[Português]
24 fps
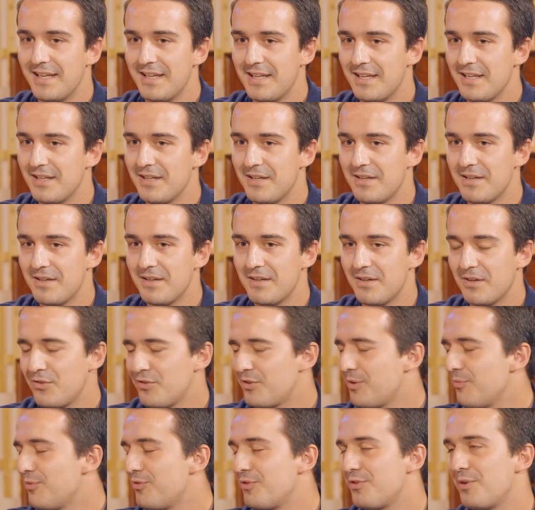e uh,
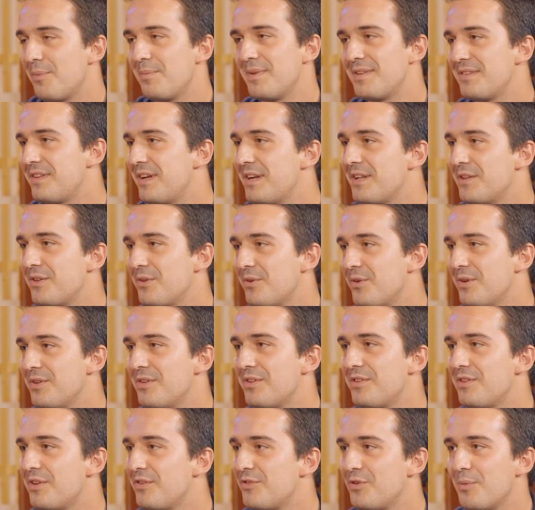conseguimos fazer uma série de
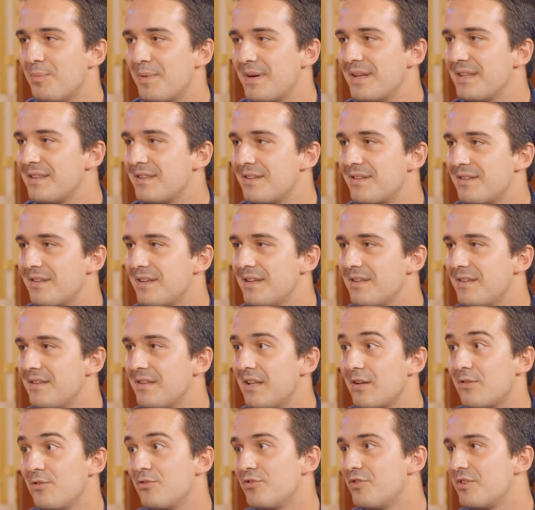coisas, é super interessante, a
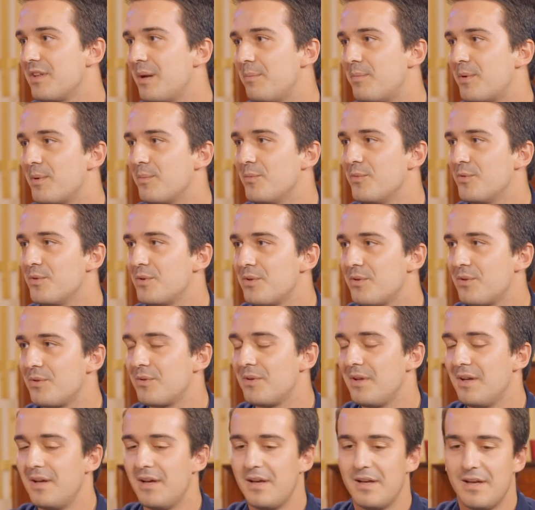tecnologia dá para muito.